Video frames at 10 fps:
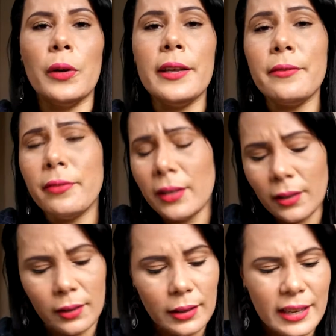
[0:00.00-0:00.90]

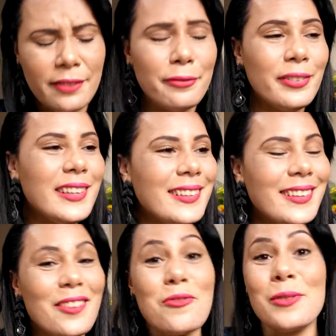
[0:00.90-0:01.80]
livin, livin,
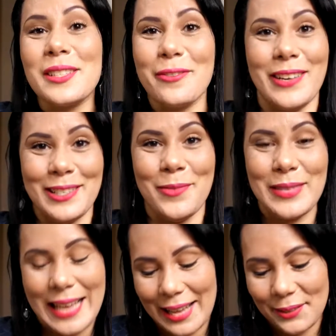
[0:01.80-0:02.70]
eu não consigo falar esse nome
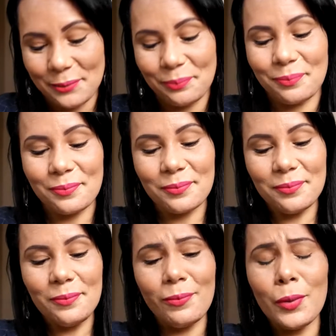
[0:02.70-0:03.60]
certo
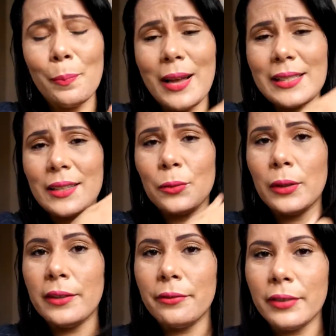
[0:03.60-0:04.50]
passando
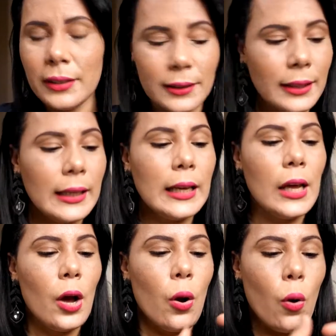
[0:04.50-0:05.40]
Linvin
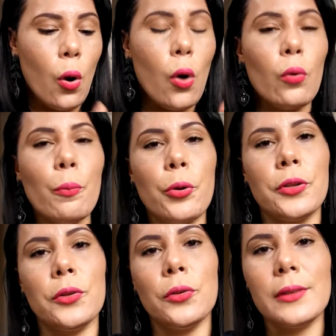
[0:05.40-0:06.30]
ou um
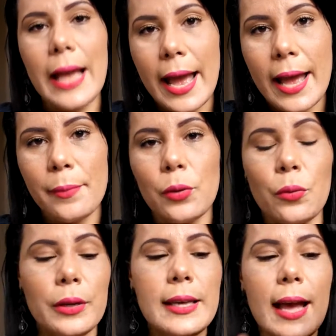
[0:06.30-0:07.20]
protetor
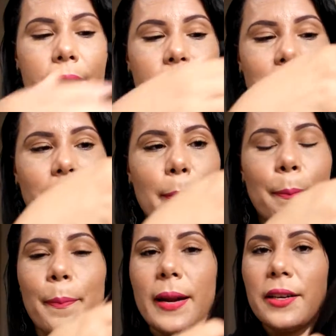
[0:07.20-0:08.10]
térmico e aí você vai
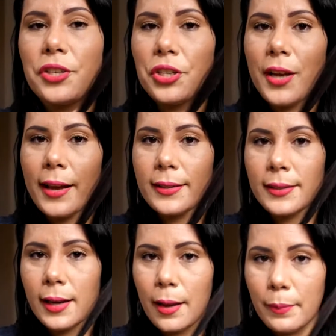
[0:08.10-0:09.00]
pranchar
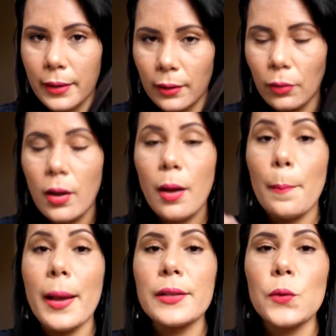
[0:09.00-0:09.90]
esse cabelo.
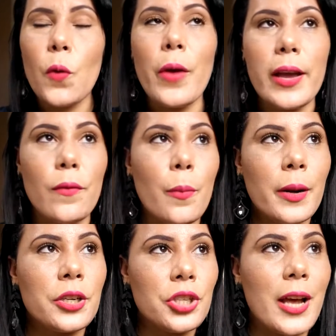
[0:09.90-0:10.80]
Mas como é que eu vou
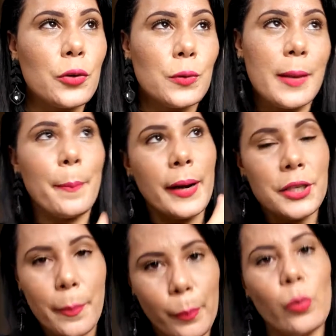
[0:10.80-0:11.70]
pranchar, José? A
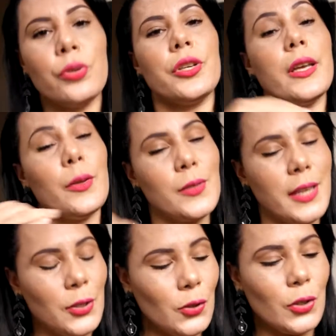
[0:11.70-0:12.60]
prancha puxa, eu
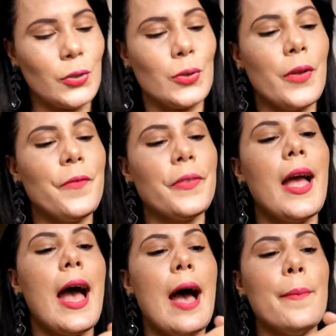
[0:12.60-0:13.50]
sei disso.
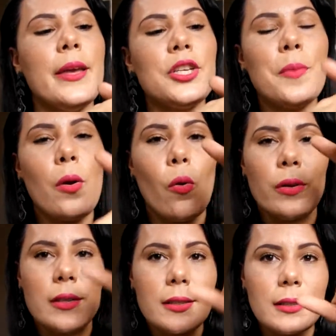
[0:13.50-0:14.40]
A mesma
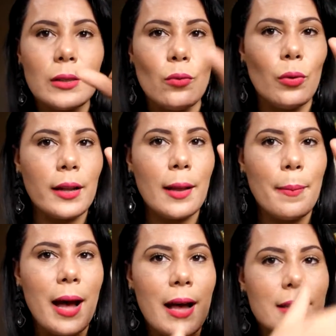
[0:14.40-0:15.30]
coisa, segura na
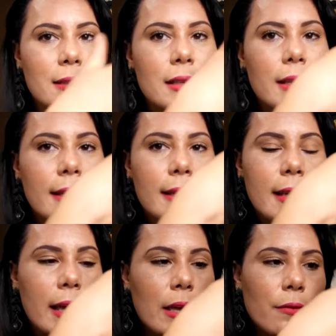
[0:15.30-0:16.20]
base e
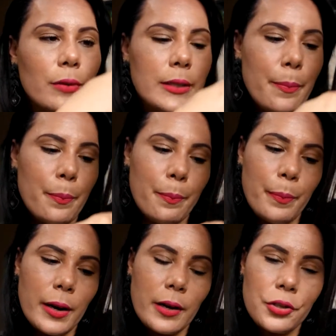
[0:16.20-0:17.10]
aí você
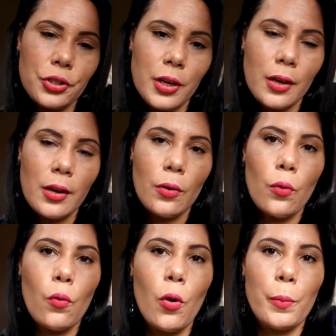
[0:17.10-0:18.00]
prancha
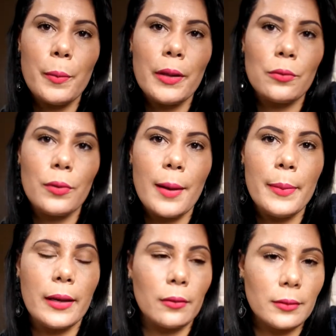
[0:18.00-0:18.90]
o comprimento do
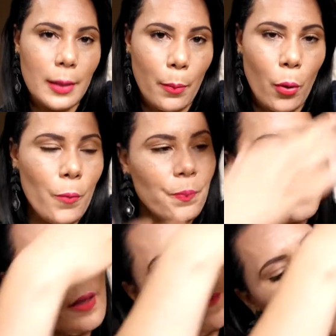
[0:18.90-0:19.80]
cabelo, tá bom?
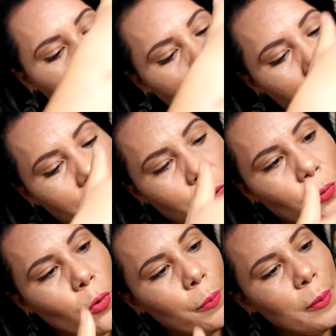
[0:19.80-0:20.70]
Vai pranchando o
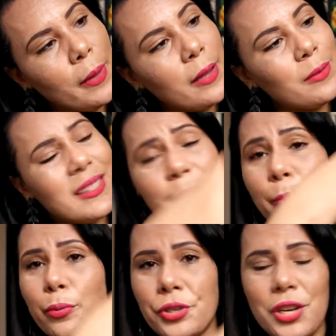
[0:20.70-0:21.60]
comprimento sem
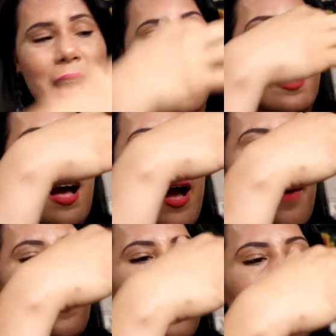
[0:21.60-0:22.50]
puxar. A
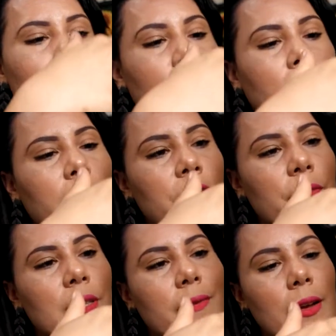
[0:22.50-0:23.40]
própria prancha
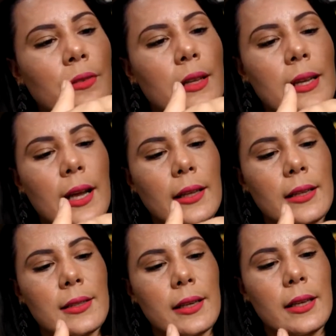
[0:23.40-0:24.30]
você vai com
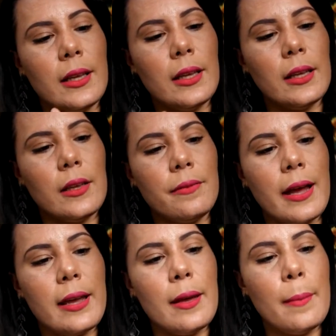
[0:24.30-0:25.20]
delicadeza ali e
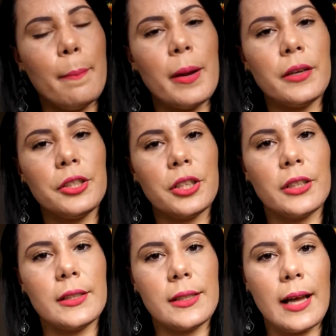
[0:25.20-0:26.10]
vai
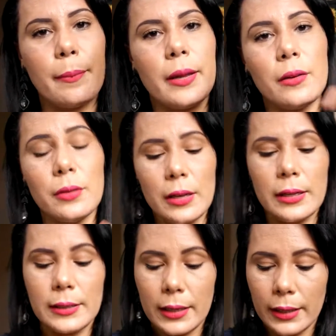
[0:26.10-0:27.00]
pranchando esse cabelo
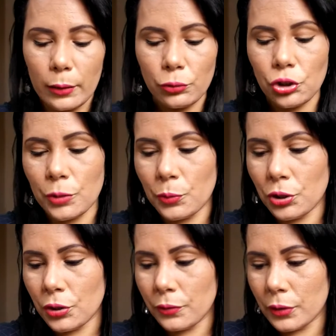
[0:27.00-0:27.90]
sem nenhum tipo
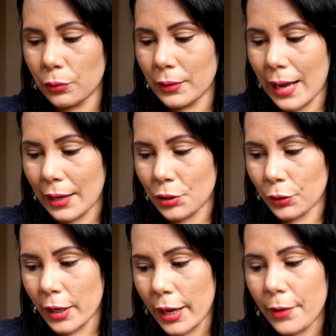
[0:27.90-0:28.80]
de dificuldade,
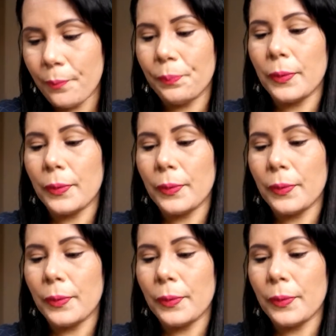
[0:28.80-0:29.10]
ok?